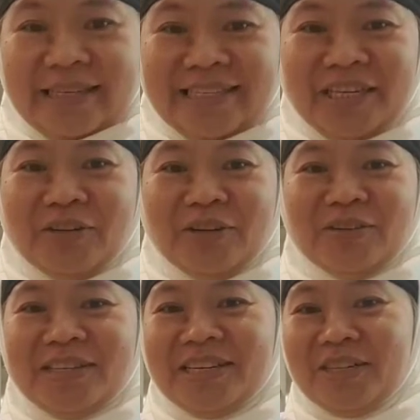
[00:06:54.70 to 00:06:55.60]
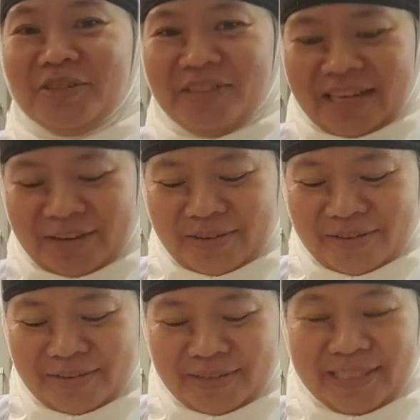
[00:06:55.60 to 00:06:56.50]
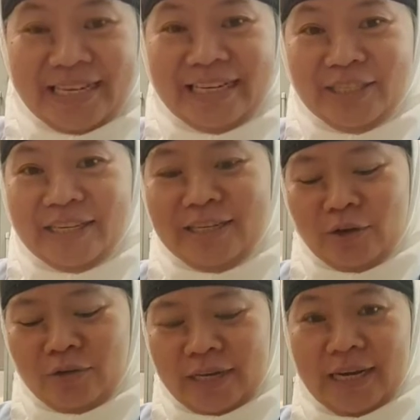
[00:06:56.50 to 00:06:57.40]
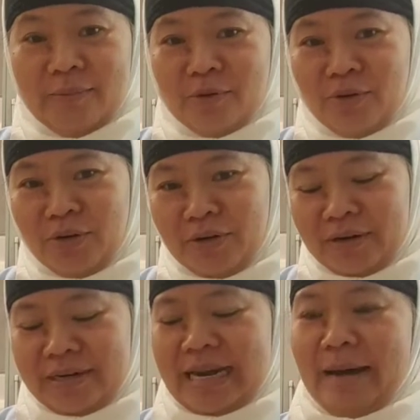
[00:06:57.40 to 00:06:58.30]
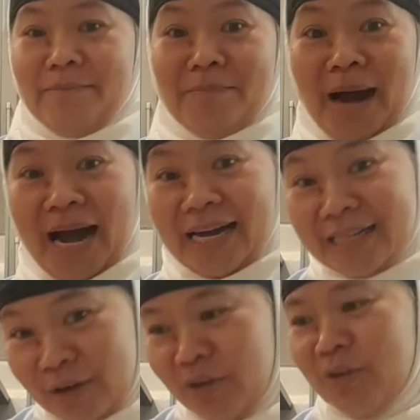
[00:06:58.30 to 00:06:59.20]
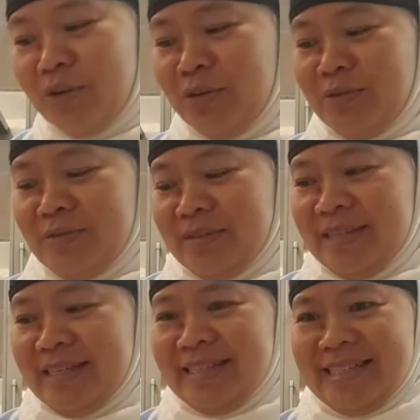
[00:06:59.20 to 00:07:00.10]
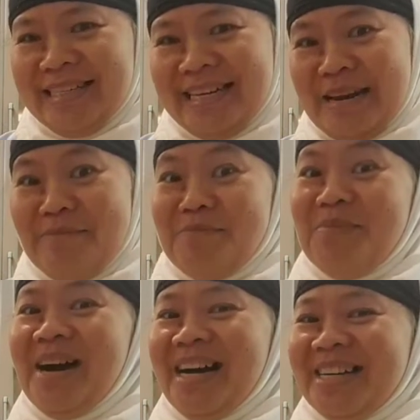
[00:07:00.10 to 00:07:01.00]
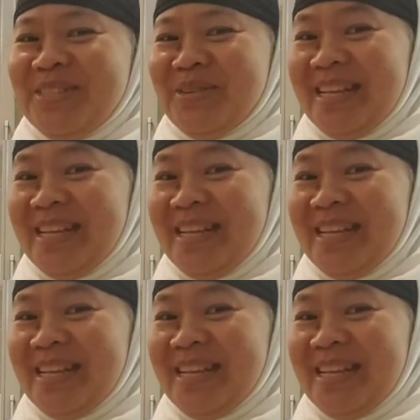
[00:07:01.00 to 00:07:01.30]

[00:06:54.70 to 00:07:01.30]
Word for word: Shout out sa San Roque, oh. San Roque neighborhood, Lambago, Lambago